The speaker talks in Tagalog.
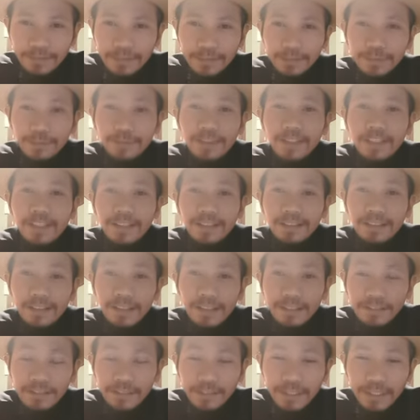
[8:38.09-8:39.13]
so
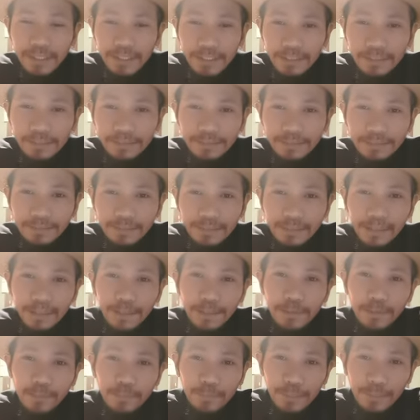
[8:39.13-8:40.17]
nadagdagan siya ng
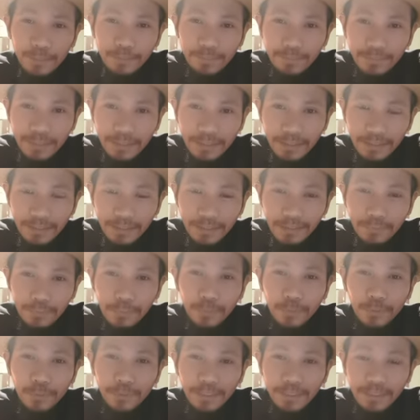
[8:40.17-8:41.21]
50
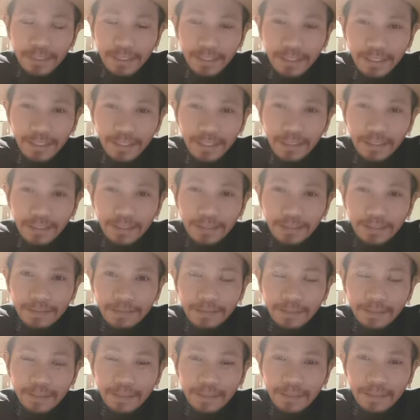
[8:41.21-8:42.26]
40 at
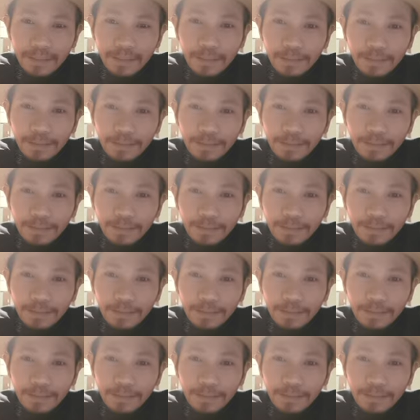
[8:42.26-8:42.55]
saka